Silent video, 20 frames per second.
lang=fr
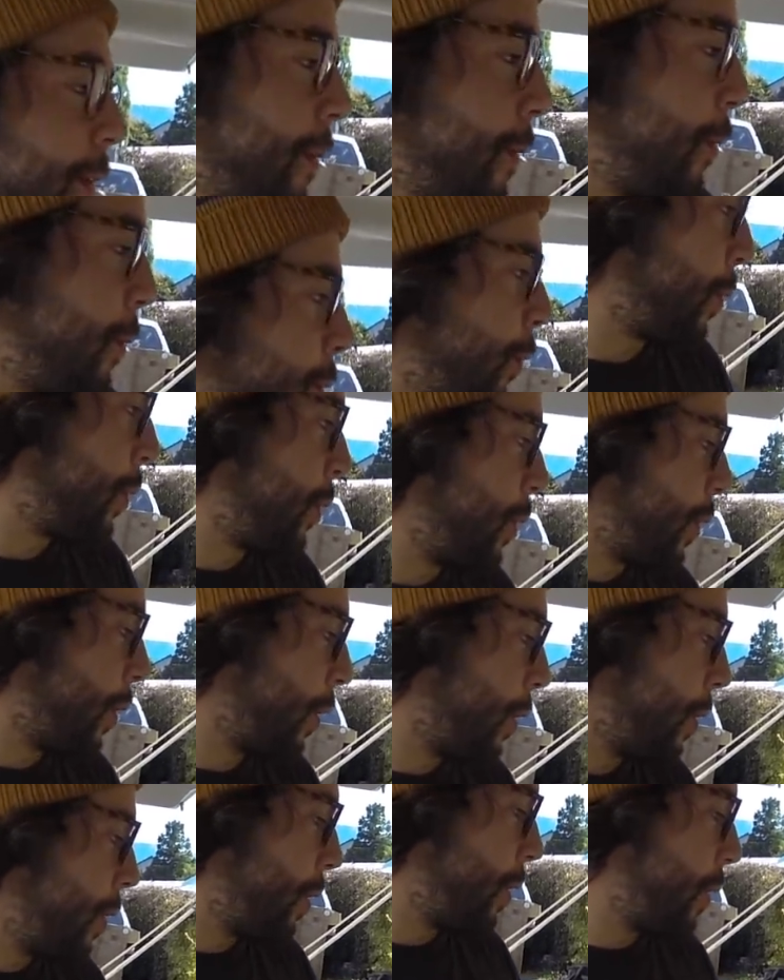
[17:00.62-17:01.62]
Donc,
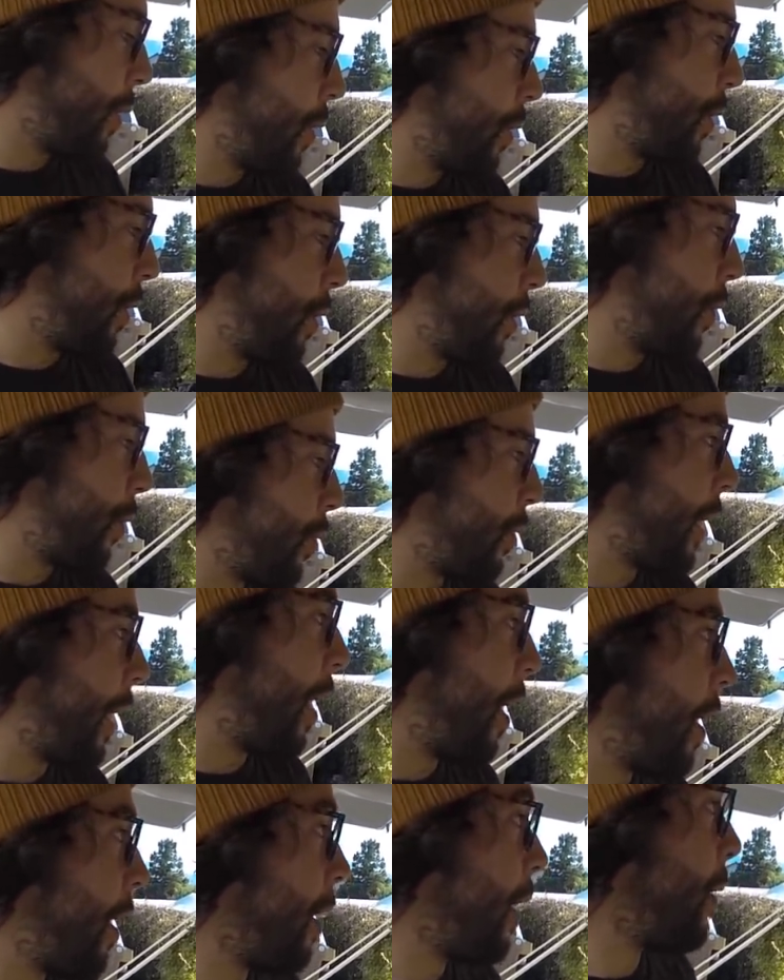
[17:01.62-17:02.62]
euh, on
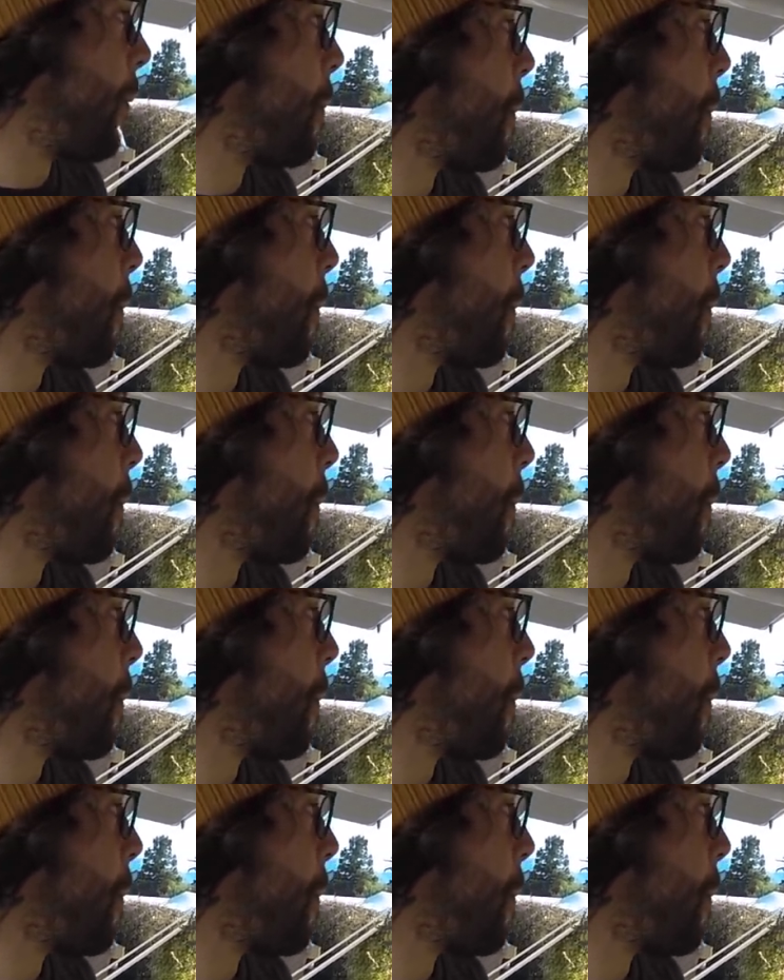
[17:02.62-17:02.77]
a